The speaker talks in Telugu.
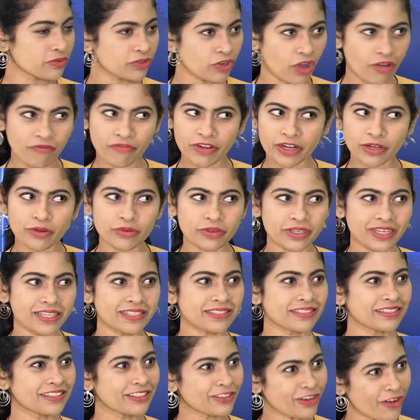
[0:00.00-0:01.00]
టాప్ ఫైవ్ లో
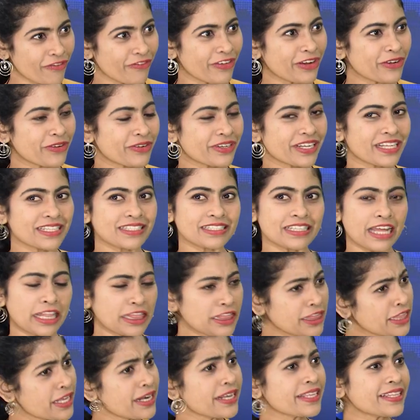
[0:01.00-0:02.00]
ఉండాల్సింది టాప్ ఫైవ్ లో ఉండాల్సింది
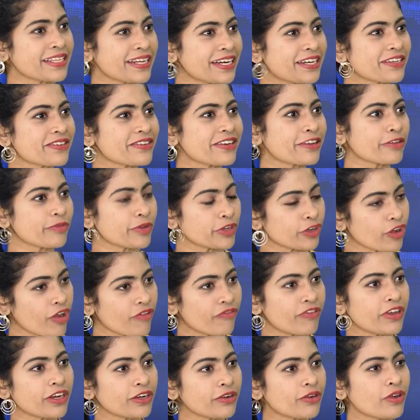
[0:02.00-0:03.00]
అందరూ అదే అంటున్నారు మీరు
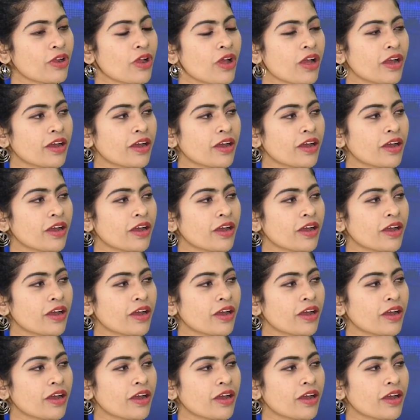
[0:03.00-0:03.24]
టాప్ ఫైవ్ లో